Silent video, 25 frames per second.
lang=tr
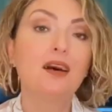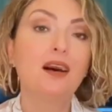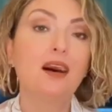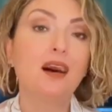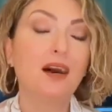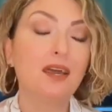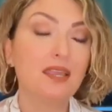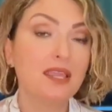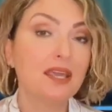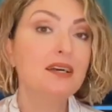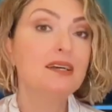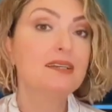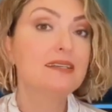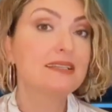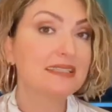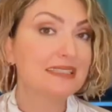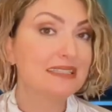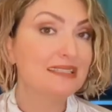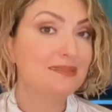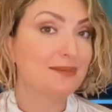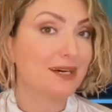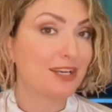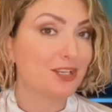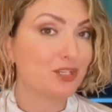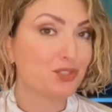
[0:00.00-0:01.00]
Aya
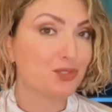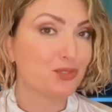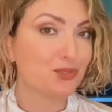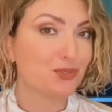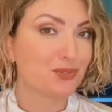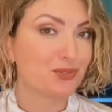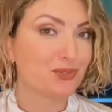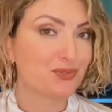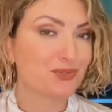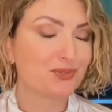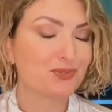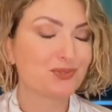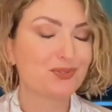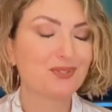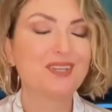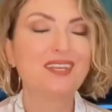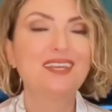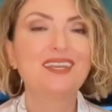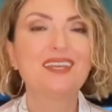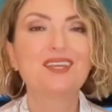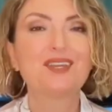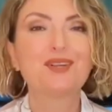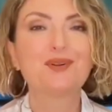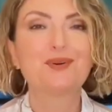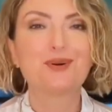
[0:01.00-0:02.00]
hızlı başlıyoruz.
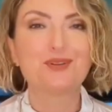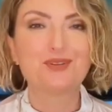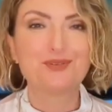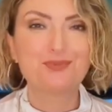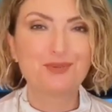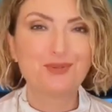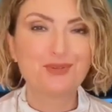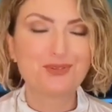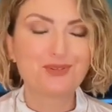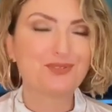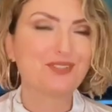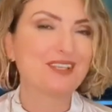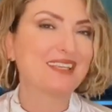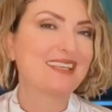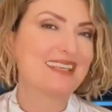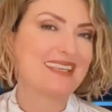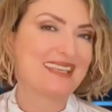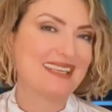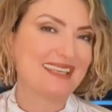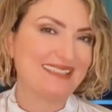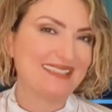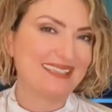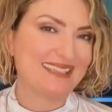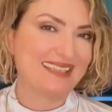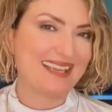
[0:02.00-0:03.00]
Koç burcundaki
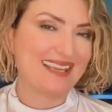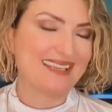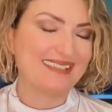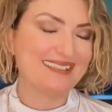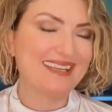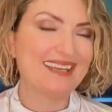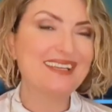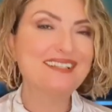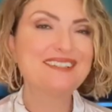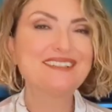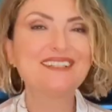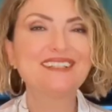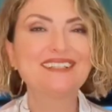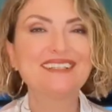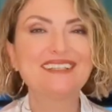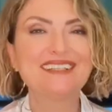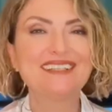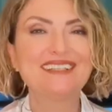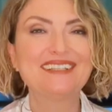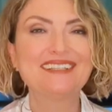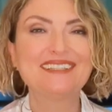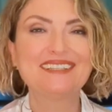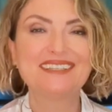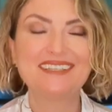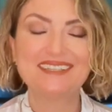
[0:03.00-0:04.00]
gezegenler
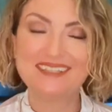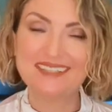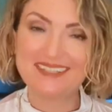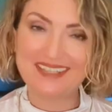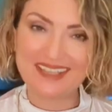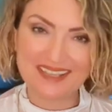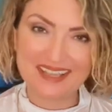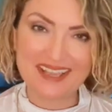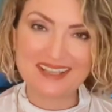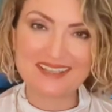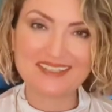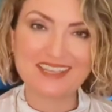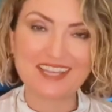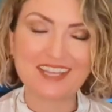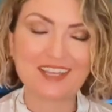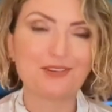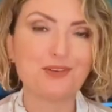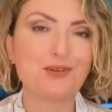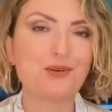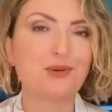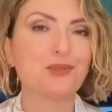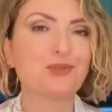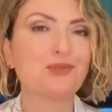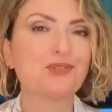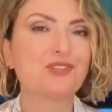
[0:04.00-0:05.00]
sizi de
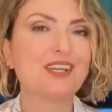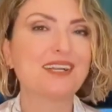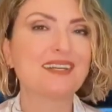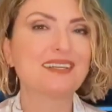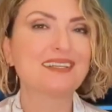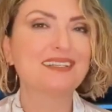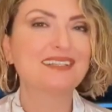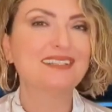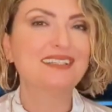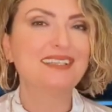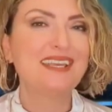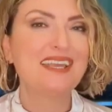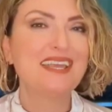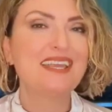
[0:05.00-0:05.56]
destekliyor olacak.